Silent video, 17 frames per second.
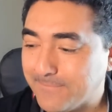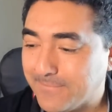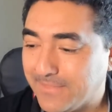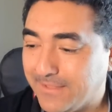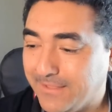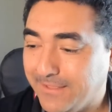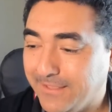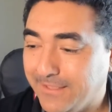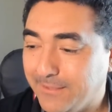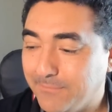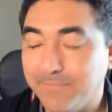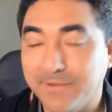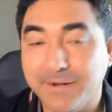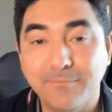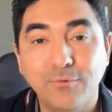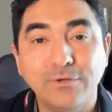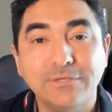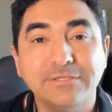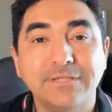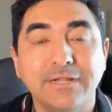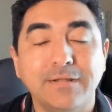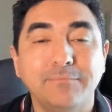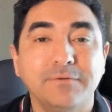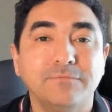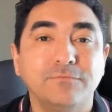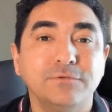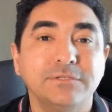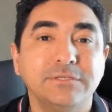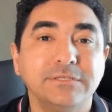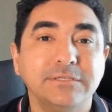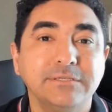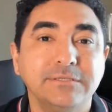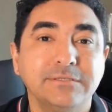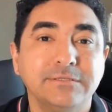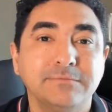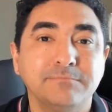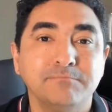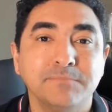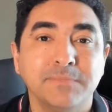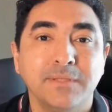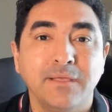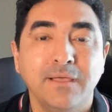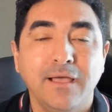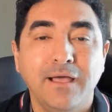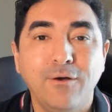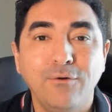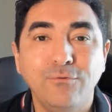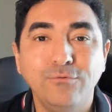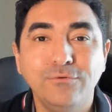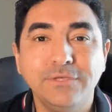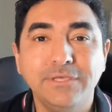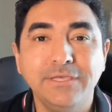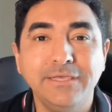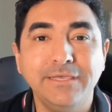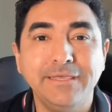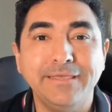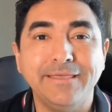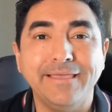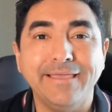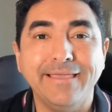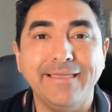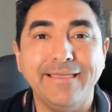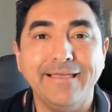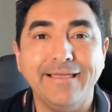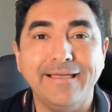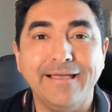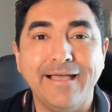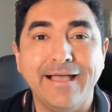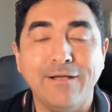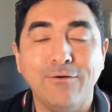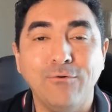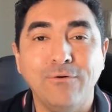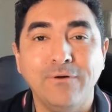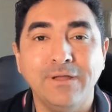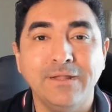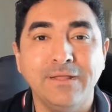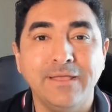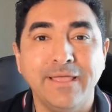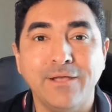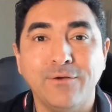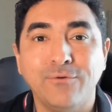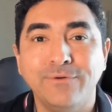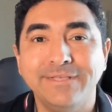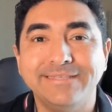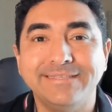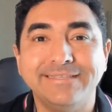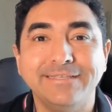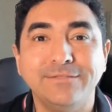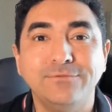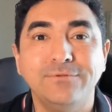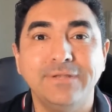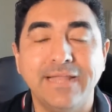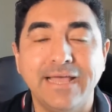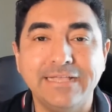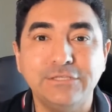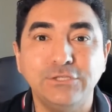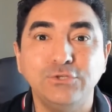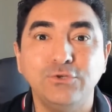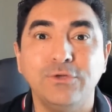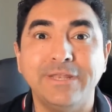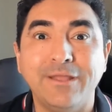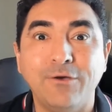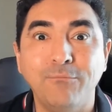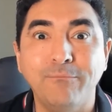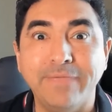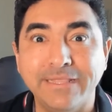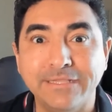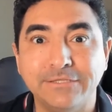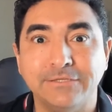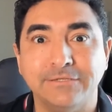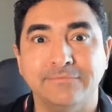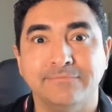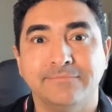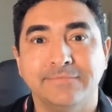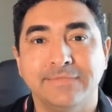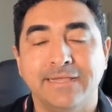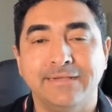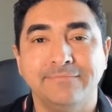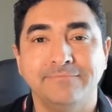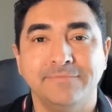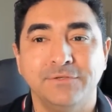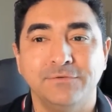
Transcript: é, para mostrar para vocês algo que agora é conhecido nacionalmente, tá?